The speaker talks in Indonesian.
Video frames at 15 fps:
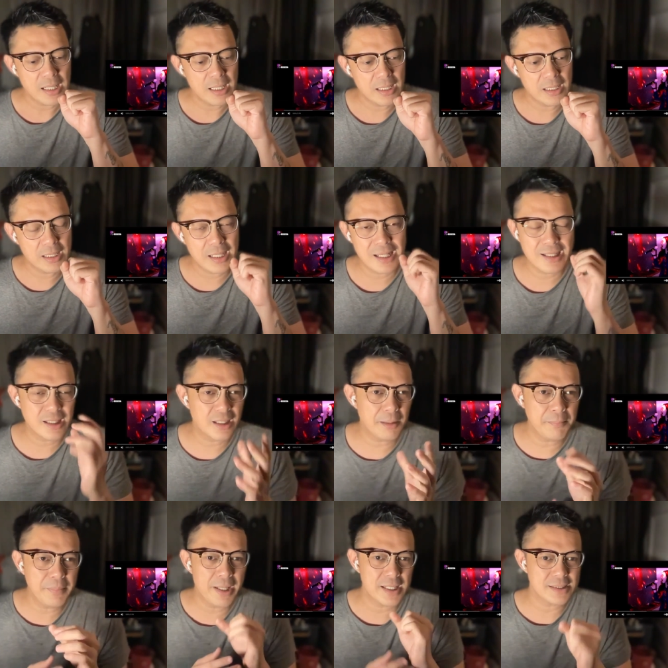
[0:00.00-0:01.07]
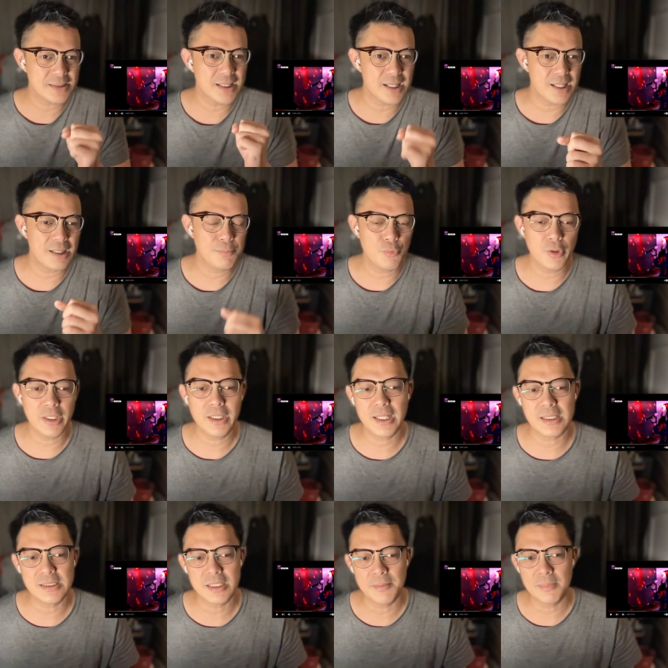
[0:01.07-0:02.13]
uh, karena kebiasaan mungkin
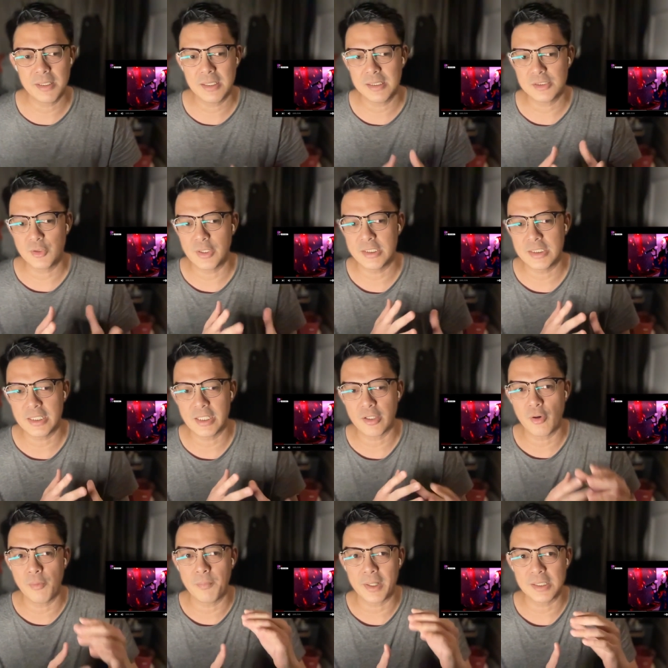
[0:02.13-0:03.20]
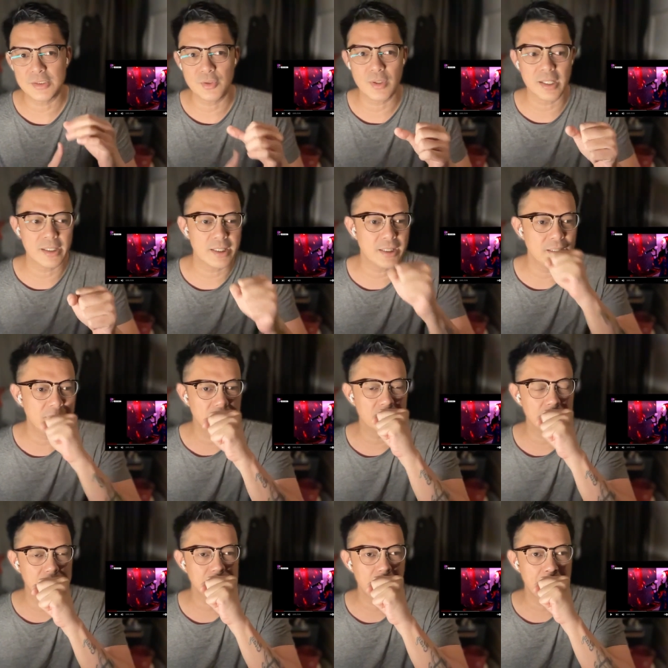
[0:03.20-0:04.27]
dikasih sama sound engineer kompresor akhirnya dia
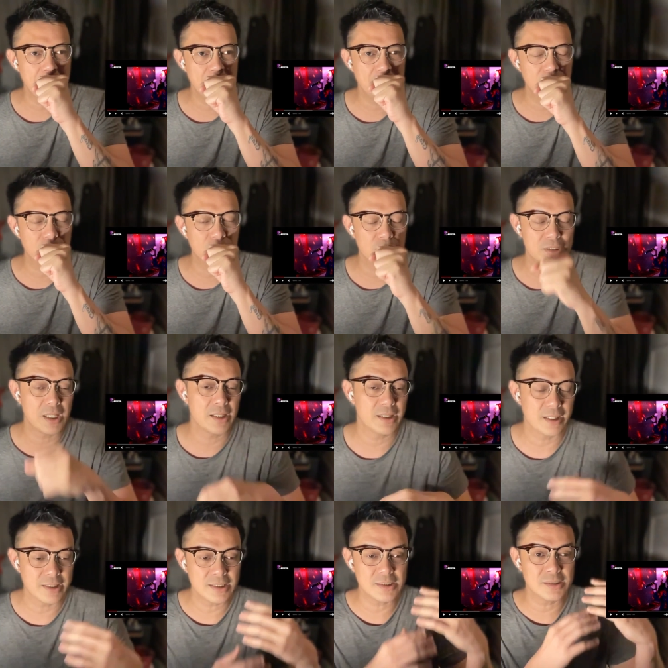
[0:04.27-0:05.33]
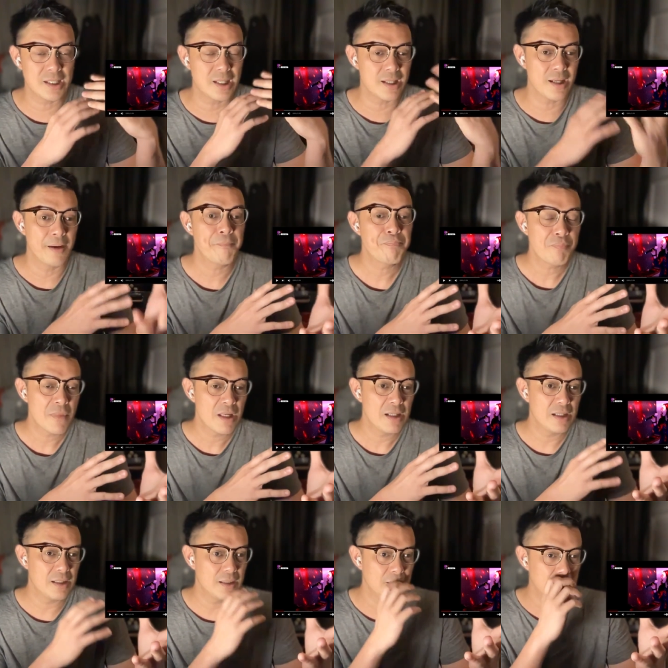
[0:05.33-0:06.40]
tetap stabil gitu terus akhirnya secara
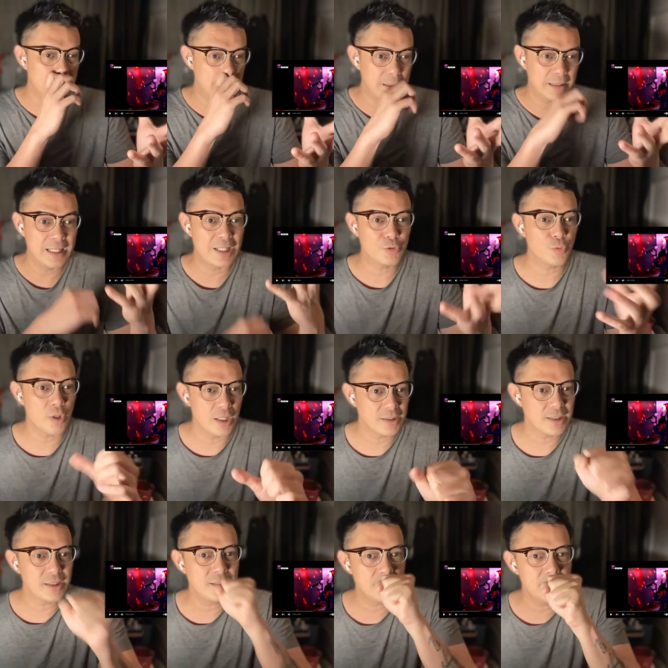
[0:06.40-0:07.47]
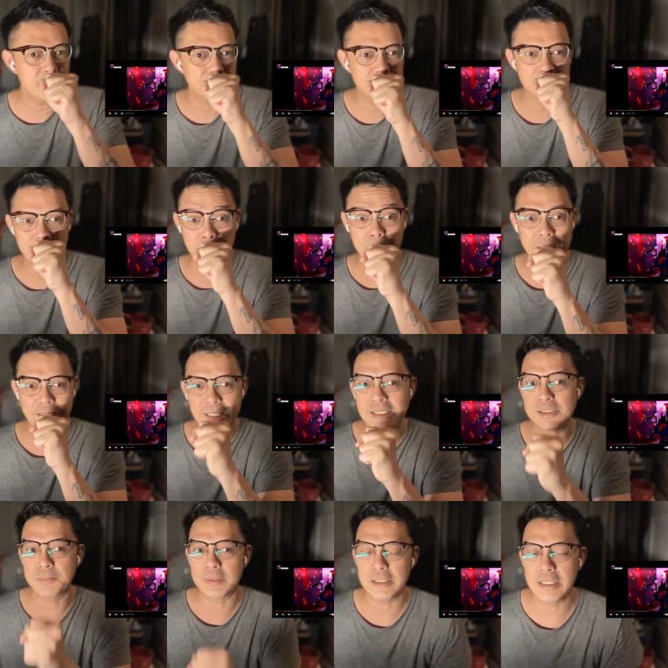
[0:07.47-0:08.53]
uh, naturalnya dia tetap miking
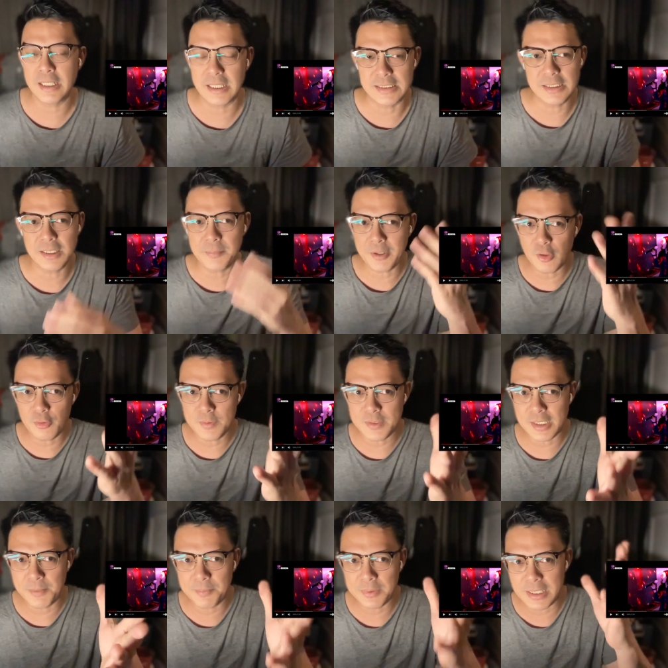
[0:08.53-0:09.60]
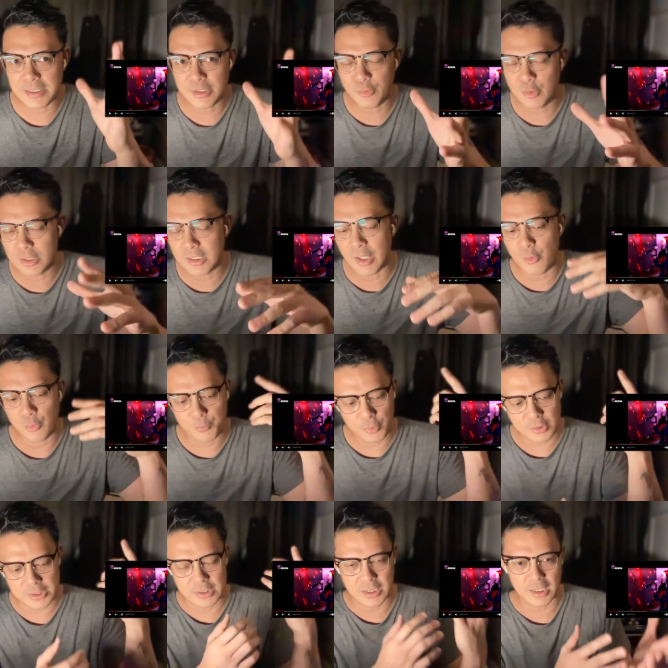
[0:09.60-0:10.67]
seperti ini guys tapi kalau misalkan penyanyi udah tahu
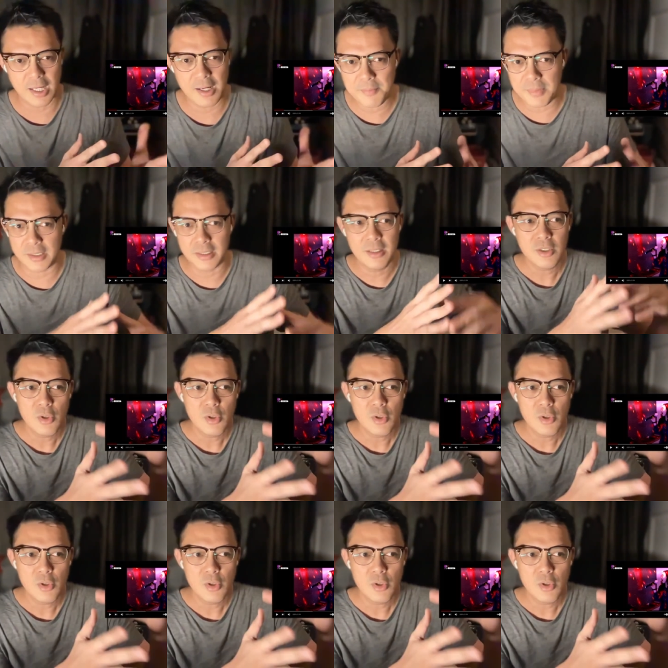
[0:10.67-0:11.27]
proses rekaman